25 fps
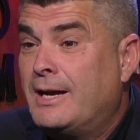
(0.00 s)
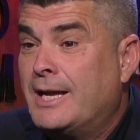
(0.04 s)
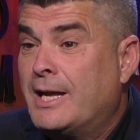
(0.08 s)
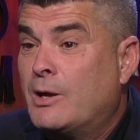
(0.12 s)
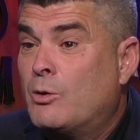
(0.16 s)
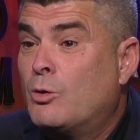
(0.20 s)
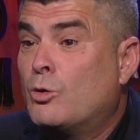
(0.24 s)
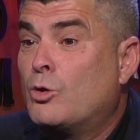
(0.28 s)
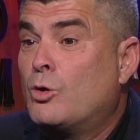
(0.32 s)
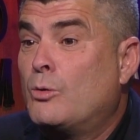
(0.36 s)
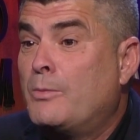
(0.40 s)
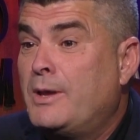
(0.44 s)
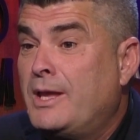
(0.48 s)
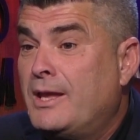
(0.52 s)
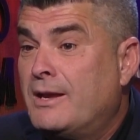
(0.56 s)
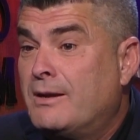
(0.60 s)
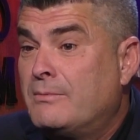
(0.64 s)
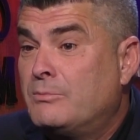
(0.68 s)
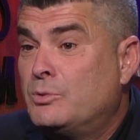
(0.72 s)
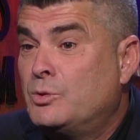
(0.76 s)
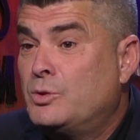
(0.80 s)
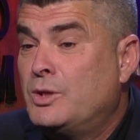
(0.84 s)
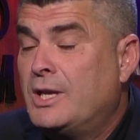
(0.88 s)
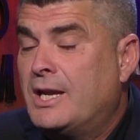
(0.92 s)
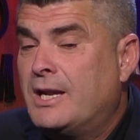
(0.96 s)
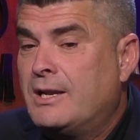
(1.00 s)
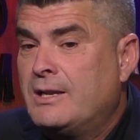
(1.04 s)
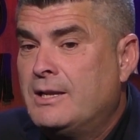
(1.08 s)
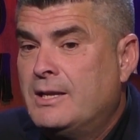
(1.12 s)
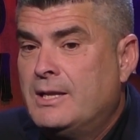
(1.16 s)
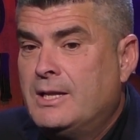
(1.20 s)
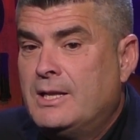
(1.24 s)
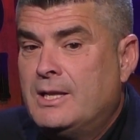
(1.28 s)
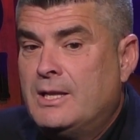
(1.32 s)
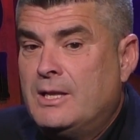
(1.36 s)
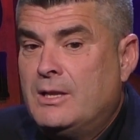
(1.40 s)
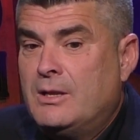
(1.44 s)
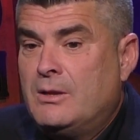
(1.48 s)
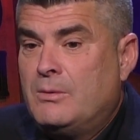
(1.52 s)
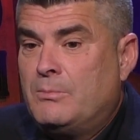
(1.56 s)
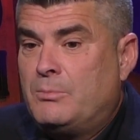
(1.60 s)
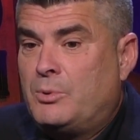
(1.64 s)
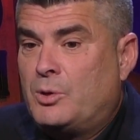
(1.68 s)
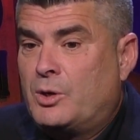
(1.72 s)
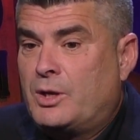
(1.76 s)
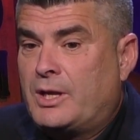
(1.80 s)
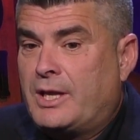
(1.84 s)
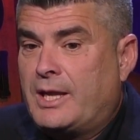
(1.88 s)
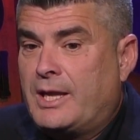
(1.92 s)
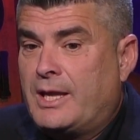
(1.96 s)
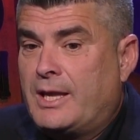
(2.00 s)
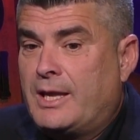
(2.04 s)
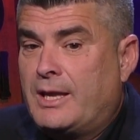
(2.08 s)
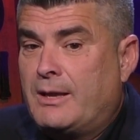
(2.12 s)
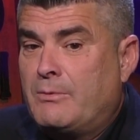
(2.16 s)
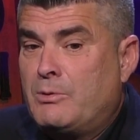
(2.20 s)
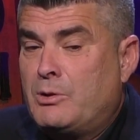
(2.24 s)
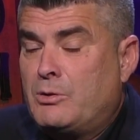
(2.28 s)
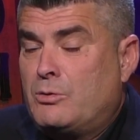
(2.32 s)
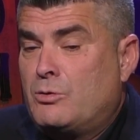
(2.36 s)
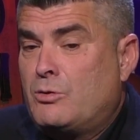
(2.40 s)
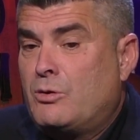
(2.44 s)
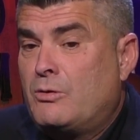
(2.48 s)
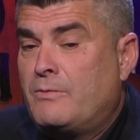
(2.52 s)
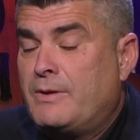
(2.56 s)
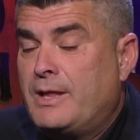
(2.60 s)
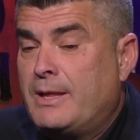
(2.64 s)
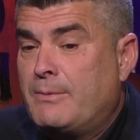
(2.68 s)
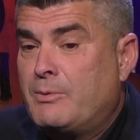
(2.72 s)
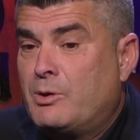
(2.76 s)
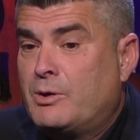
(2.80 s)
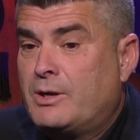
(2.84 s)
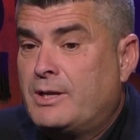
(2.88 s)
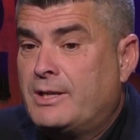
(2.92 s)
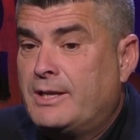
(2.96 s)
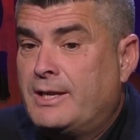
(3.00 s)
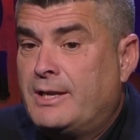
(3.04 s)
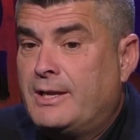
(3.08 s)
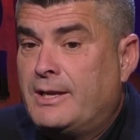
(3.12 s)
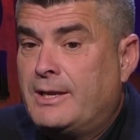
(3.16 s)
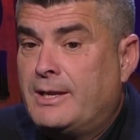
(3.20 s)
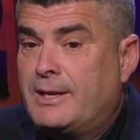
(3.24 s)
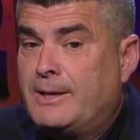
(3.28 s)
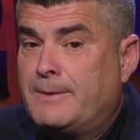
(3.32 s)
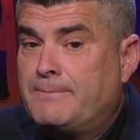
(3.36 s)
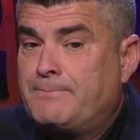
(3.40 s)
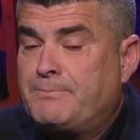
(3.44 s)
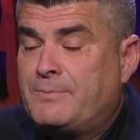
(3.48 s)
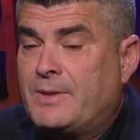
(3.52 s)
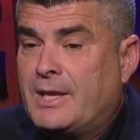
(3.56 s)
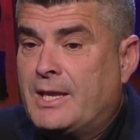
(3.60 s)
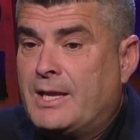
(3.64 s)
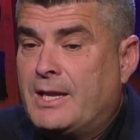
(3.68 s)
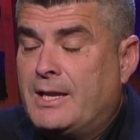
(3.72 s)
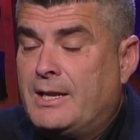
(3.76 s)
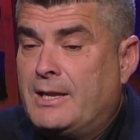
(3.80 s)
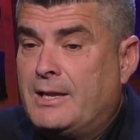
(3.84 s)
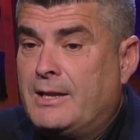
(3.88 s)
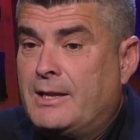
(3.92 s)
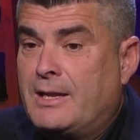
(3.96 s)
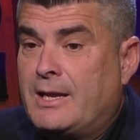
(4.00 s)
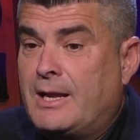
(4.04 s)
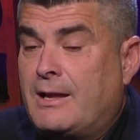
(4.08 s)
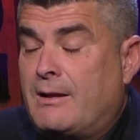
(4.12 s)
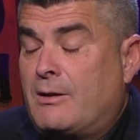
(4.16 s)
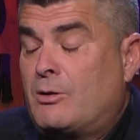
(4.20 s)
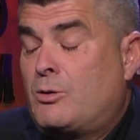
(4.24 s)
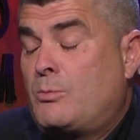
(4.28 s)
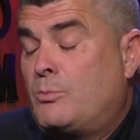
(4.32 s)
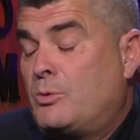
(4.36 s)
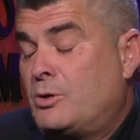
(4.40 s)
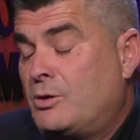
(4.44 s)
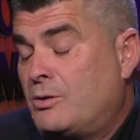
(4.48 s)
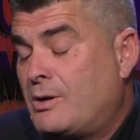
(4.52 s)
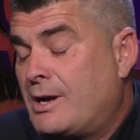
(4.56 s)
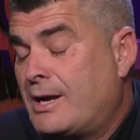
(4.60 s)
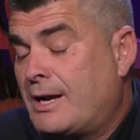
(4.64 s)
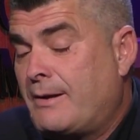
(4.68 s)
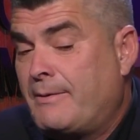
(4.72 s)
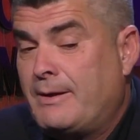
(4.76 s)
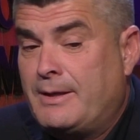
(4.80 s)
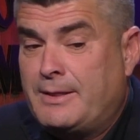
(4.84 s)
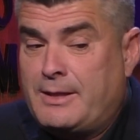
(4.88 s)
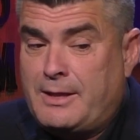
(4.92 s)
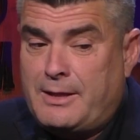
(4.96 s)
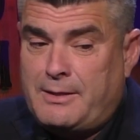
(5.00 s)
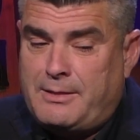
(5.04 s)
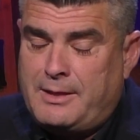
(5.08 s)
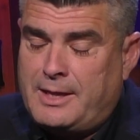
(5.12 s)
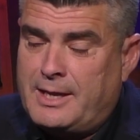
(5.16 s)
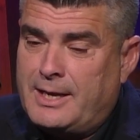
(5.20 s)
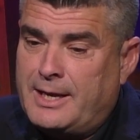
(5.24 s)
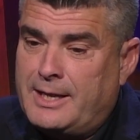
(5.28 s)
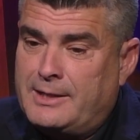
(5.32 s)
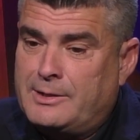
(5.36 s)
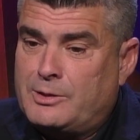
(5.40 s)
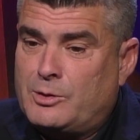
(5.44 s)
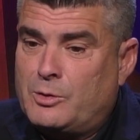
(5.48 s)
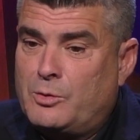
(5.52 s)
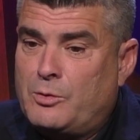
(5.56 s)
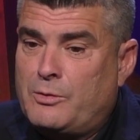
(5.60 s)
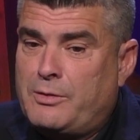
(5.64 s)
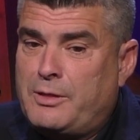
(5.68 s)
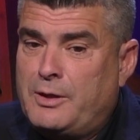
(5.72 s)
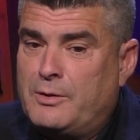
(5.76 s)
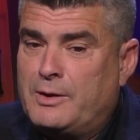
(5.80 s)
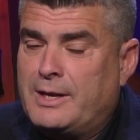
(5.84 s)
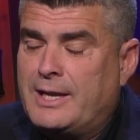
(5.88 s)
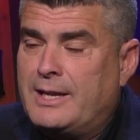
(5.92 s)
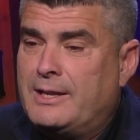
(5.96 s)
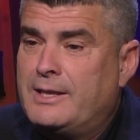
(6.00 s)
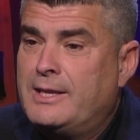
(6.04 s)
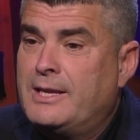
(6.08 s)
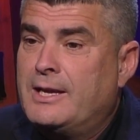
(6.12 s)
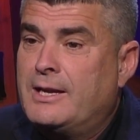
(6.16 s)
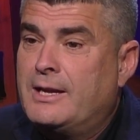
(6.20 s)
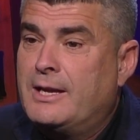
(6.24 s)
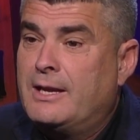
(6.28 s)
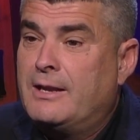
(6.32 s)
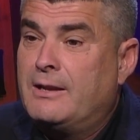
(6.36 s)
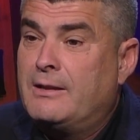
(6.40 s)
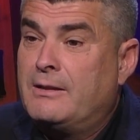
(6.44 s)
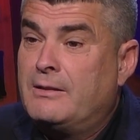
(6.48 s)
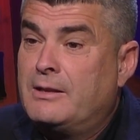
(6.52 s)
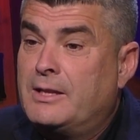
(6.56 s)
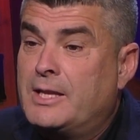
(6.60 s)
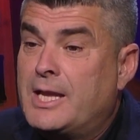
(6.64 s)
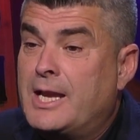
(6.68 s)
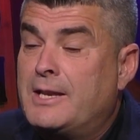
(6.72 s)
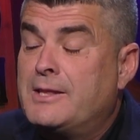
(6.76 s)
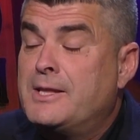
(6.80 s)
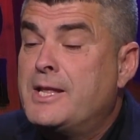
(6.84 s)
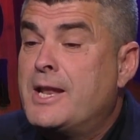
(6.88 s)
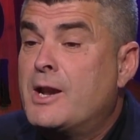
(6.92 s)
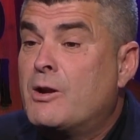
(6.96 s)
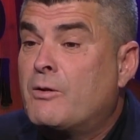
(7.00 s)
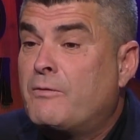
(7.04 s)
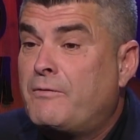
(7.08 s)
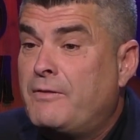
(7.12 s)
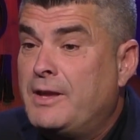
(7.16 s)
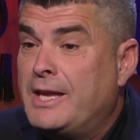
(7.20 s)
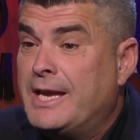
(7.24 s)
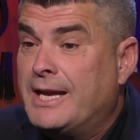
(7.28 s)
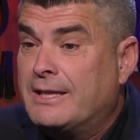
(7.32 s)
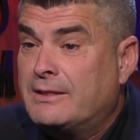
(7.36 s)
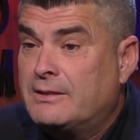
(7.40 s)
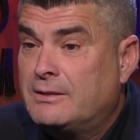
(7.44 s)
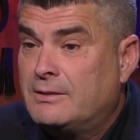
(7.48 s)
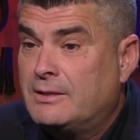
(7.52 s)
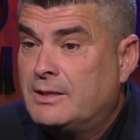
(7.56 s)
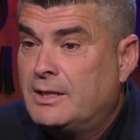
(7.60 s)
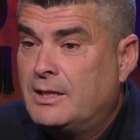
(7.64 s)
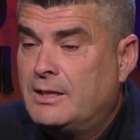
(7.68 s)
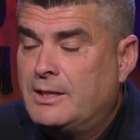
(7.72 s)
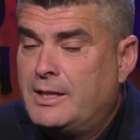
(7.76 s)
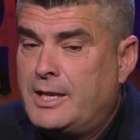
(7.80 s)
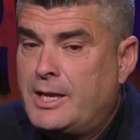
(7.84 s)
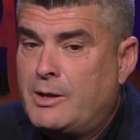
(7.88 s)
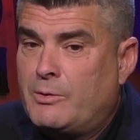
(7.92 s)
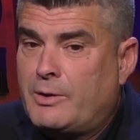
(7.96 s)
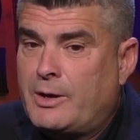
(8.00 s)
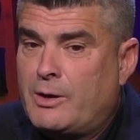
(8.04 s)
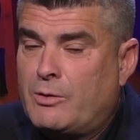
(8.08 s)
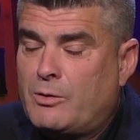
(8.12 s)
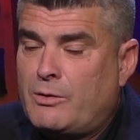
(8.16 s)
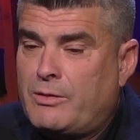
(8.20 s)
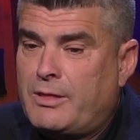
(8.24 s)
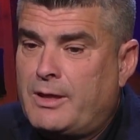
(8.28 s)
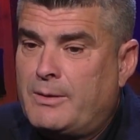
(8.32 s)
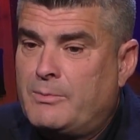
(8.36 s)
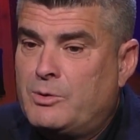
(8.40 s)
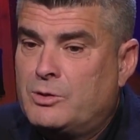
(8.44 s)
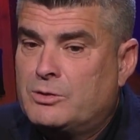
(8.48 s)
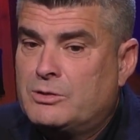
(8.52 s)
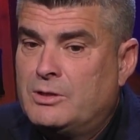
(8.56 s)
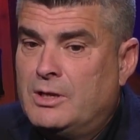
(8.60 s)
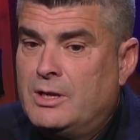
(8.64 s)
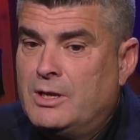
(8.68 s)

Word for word: economía mundial, porque bueno, no olvidemos que que como acabas de decir en la introducción, que el, dinero fiat, el dinero que conocemos,